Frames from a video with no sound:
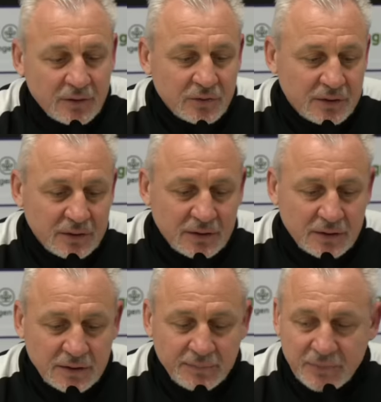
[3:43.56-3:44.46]
Und
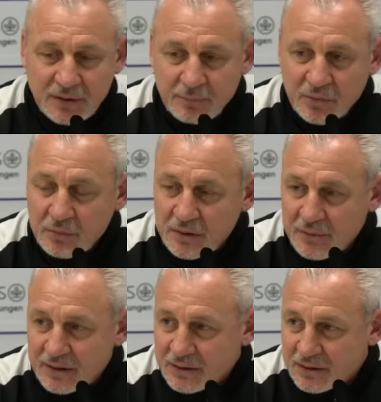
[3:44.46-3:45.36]
ähm, die
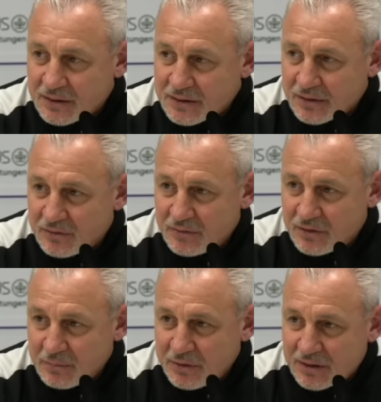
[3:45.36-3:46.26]
Problematik ist ja, wenn
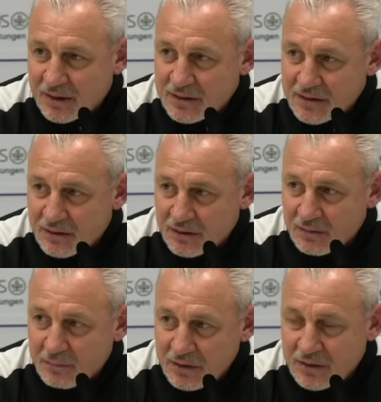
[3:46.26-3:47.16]
wir mit einem
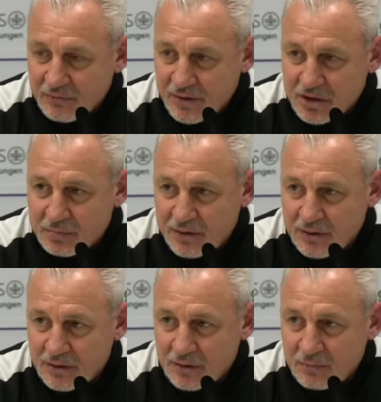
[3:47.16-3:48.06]

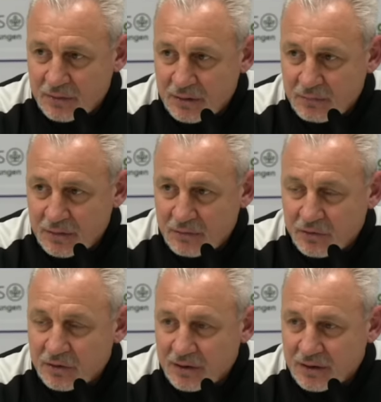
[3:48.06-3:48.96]
Mittelfeldspieler im, im,
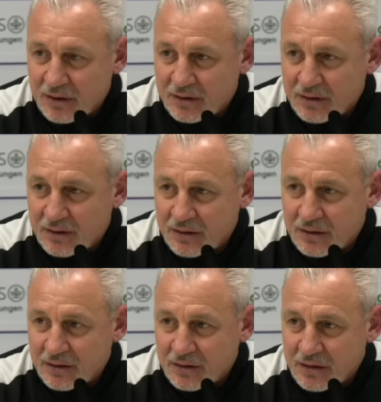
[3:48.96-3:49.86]
vor der Kette
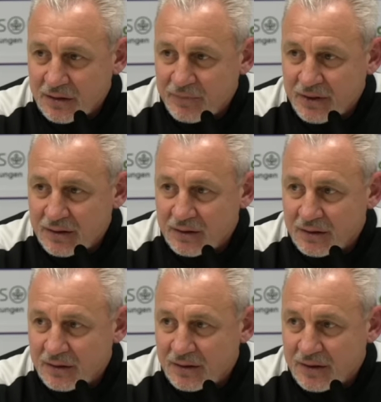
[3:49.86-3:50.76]
agieren,
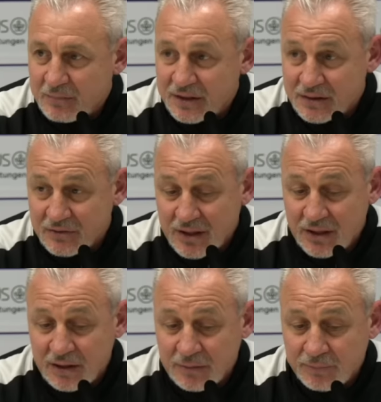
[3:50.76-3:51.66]
dann, dann haben wir
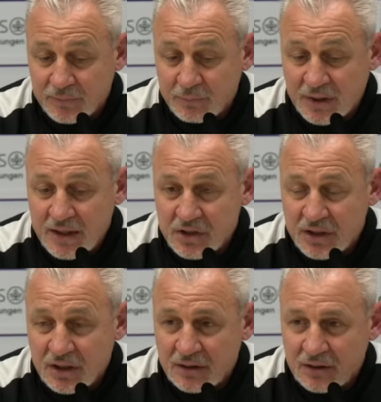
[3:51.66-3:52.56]
zwei
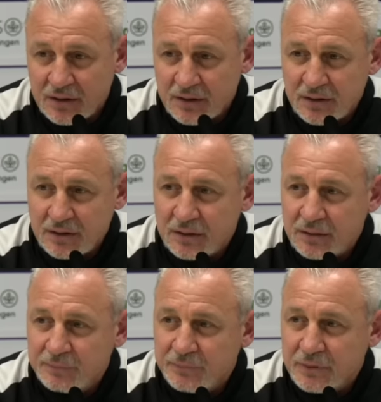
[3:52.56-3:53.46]

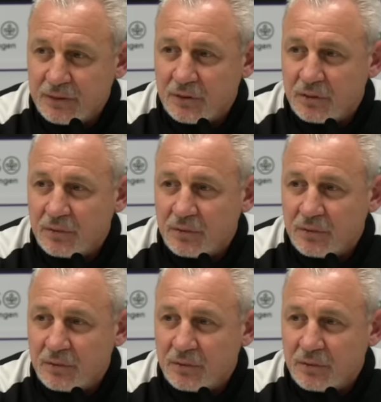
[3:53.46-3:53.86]
breitstehende ähm,